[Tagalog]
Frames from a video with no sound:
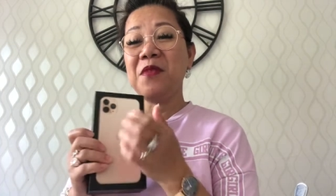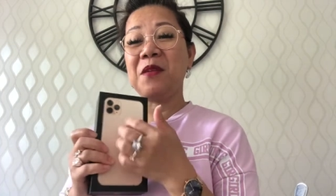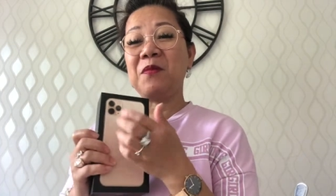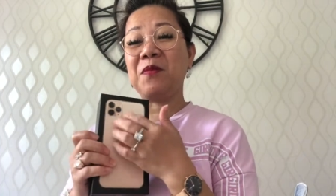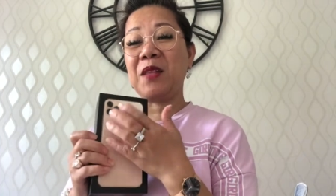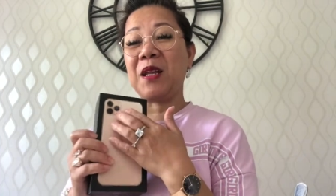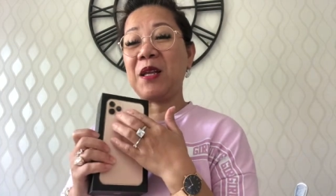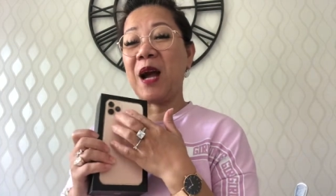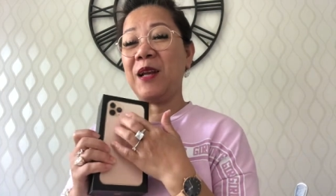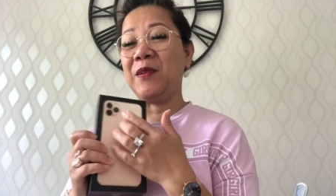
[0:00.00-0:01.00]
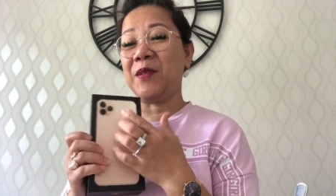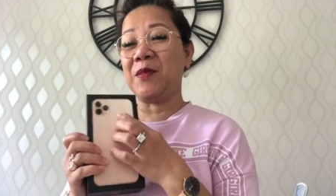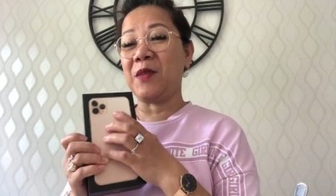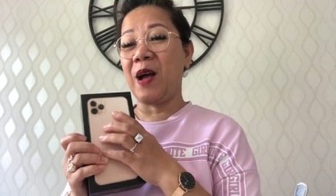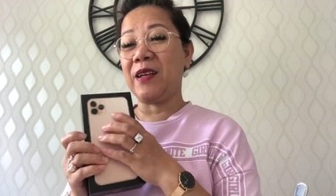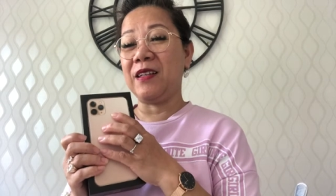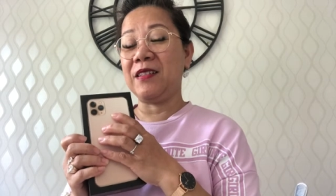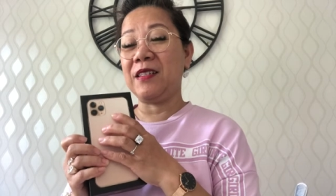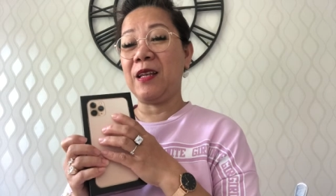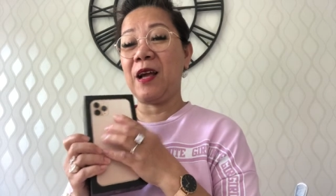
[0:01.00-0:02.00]
narigalo na to sa akin
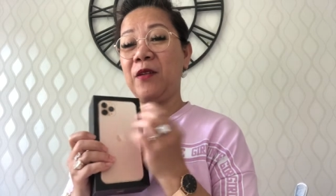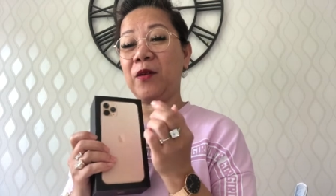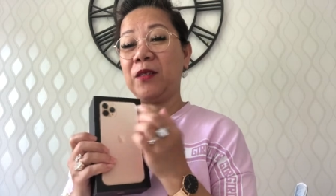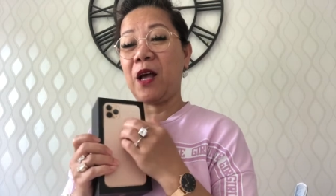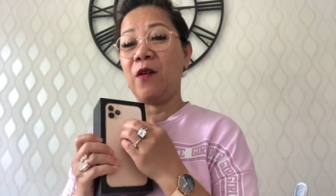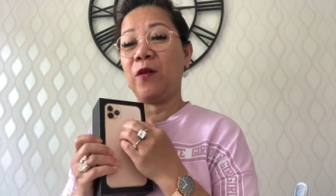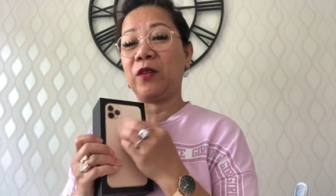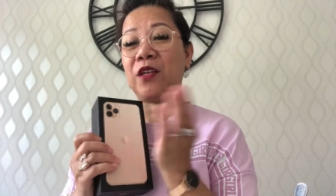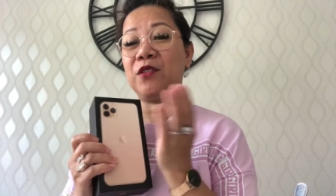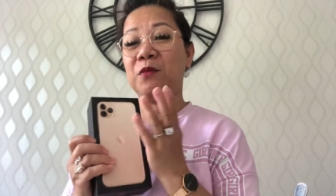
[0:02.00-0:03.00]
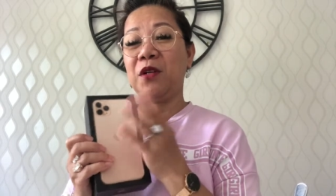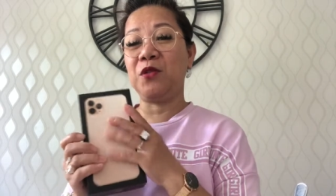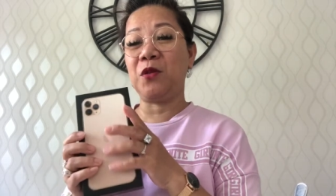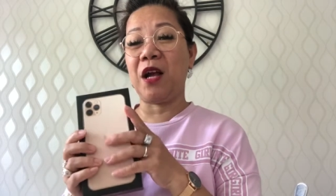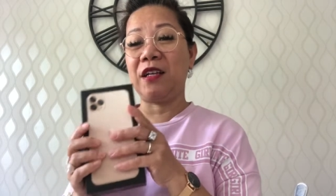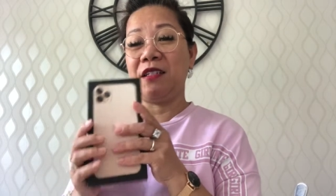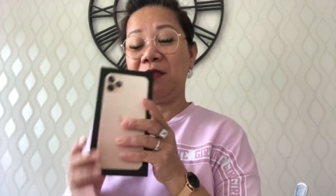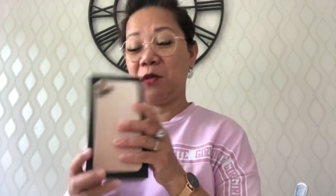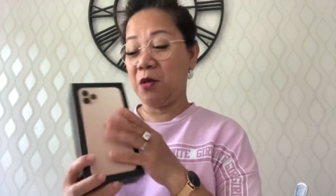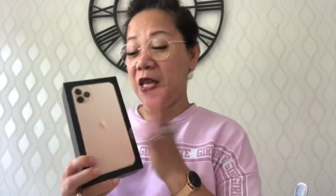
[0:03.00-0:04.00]
sila yung asawa ko tapos yung mga junakis
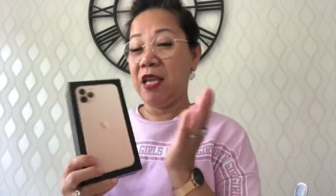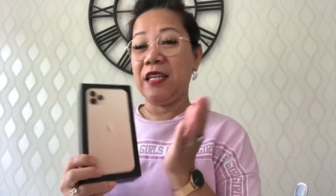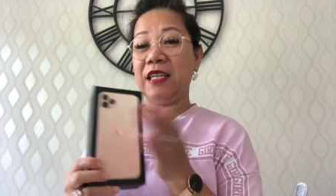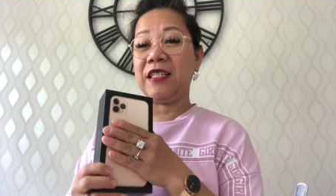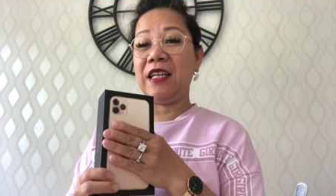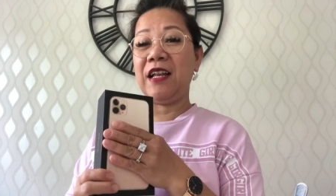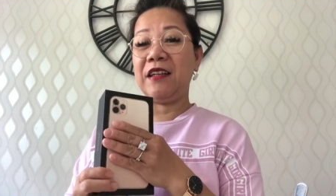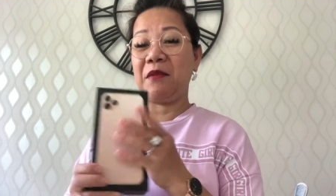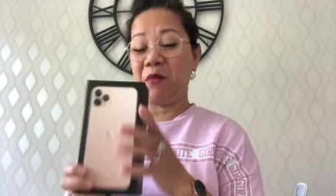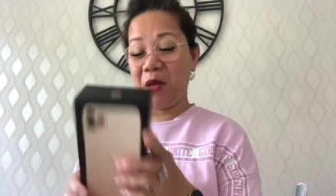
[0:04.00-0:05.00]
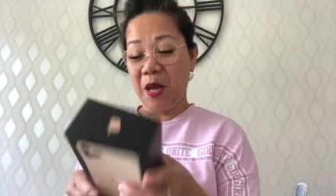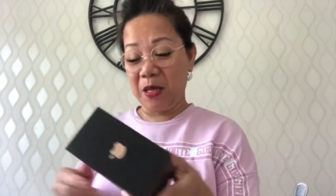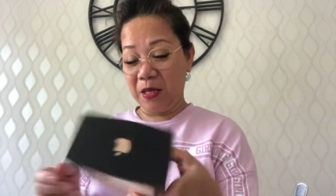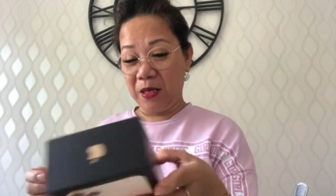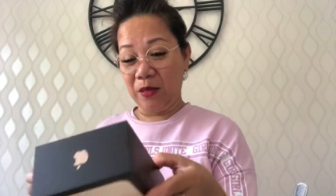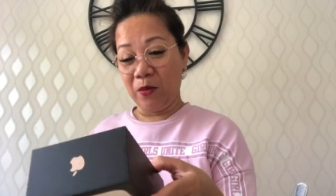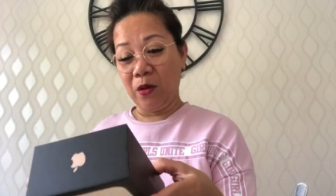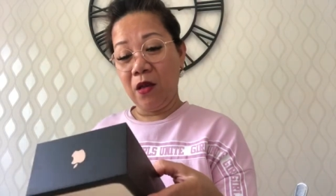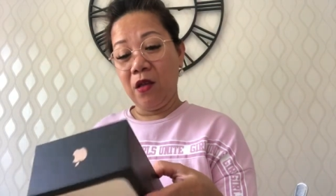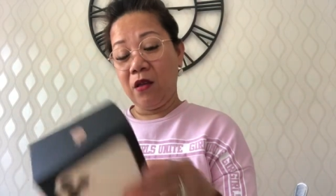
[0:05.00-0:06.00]
ko yan sila nagbigay nito
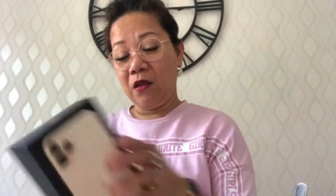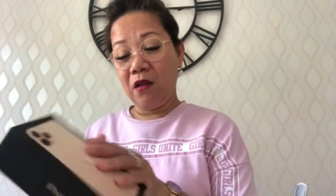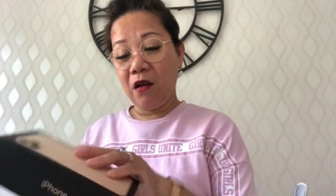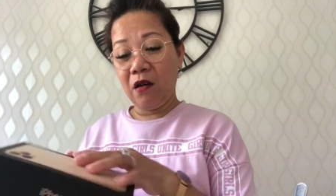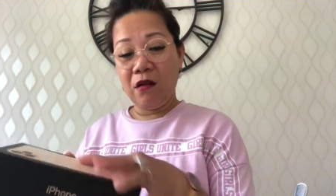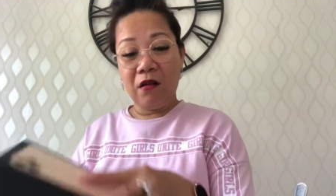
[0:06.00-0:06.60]
kaya